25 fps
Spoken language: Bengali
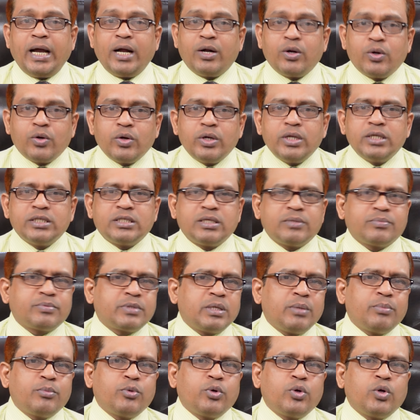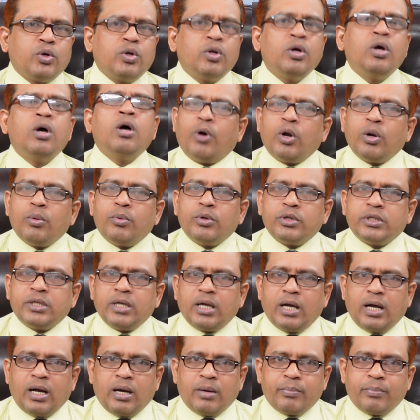এক্ষুনি সাবস্ক্রাইব করুন পরবর্তী